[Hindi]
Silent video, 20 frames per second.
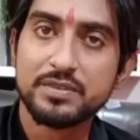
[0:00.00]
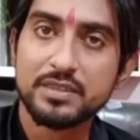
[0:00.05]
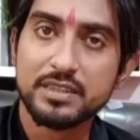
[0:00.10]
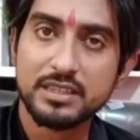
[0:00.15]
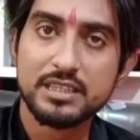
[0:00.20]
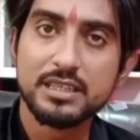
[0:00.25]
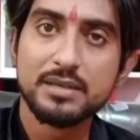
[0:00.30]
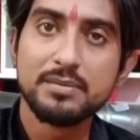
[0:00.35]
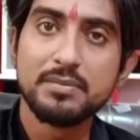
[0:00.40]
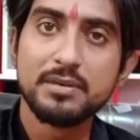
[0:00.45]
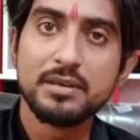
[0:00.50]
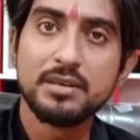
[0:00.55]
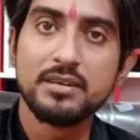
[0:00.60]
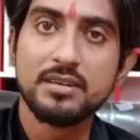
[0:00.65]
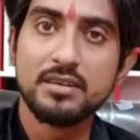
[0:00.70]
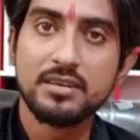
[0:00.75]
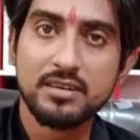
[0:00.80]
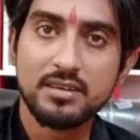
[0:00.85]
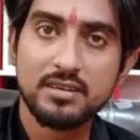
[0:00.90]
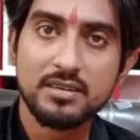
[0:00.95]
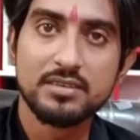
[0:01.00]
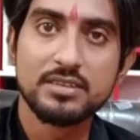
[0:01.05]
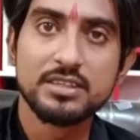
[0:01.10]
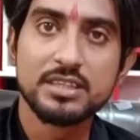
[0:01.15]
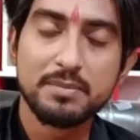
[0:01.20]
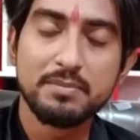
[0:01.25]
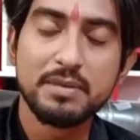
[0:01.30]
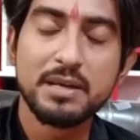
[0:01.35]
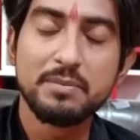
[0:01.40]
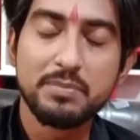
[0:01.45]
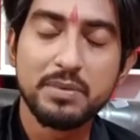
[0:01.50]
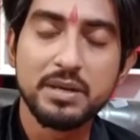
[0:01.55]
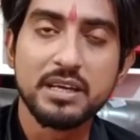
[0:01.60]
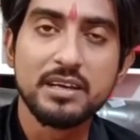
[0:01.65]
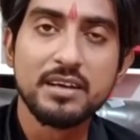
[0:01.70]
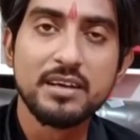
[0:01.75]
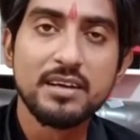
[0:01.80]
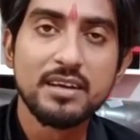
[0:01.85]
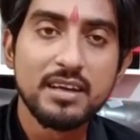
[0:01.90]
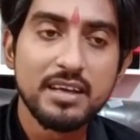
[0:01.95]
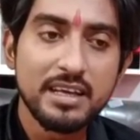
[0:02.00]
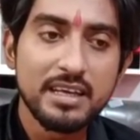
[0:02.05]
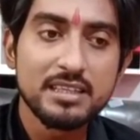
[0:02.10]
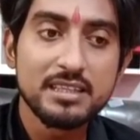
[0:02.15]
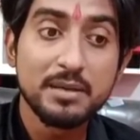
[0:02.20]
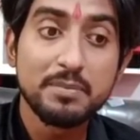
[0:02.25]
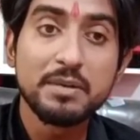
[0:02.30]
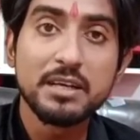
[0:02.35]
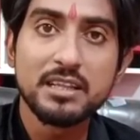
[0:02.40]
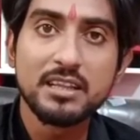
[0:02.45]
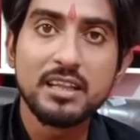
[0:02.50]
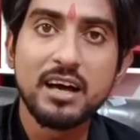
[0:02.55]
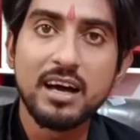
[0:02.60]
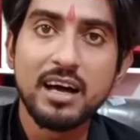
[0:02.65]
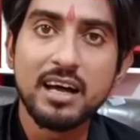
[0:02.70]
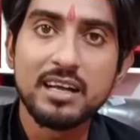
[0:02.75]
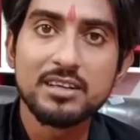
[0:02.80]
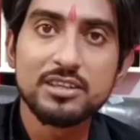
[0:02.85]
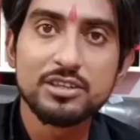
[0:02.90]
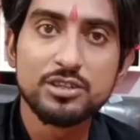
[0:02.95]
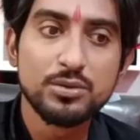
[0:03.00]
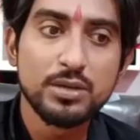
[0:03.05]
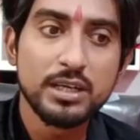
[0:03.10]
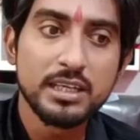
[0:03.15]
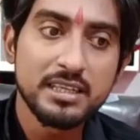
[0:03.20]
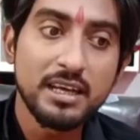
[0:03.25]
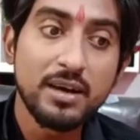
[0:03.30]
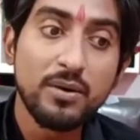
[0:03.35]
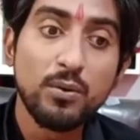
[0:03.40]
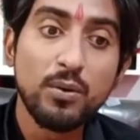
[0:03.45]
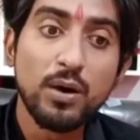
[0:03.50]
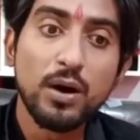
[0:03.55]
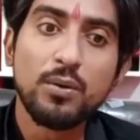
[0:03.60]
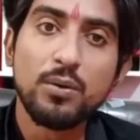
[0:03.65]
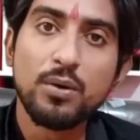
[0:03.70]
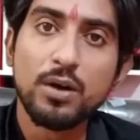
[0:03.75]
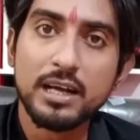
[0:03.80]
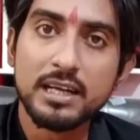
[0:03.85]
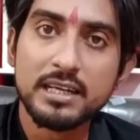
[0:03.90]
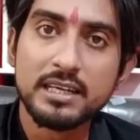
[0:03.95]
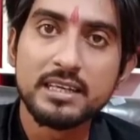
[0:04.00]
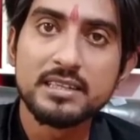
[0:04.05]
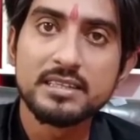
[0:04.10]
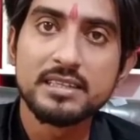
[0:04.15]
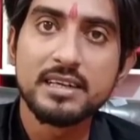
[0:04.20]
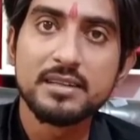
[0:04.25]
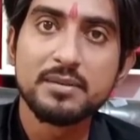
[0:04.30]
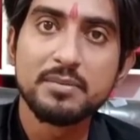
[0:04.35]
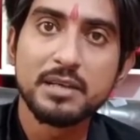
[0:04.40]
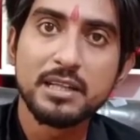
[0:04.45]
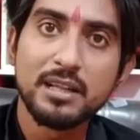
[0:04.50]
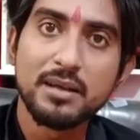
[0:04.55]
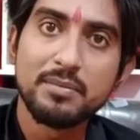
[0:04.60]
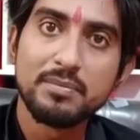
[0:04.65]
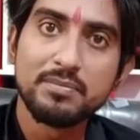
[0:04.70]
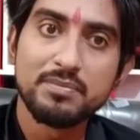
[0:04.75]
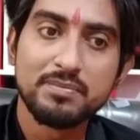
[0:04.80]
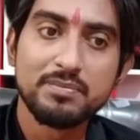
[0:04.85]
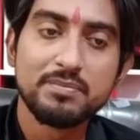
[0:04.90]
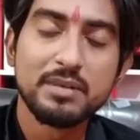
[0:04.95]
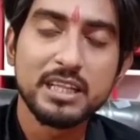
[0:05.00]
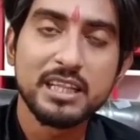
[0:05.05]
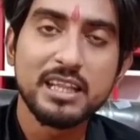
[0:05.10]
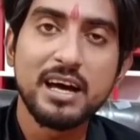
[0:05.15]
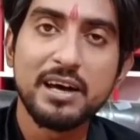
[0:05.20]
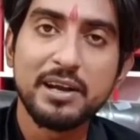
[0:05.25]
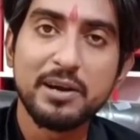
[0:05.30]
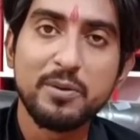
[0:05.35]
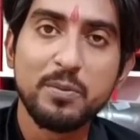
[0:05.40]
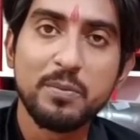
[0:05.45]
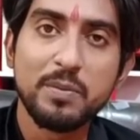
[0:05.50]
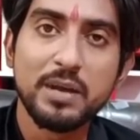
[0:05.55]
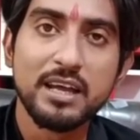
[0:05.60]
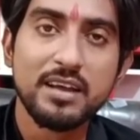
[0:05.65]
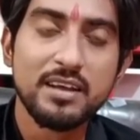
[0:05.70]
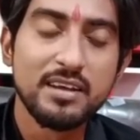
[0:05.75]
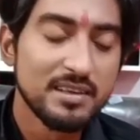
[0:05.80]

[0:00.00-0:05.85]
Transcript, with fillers: जब समय पे एक समय था जो ऐसा हुआ होगा इनके साथ मतलब बता रहा हूँ मैं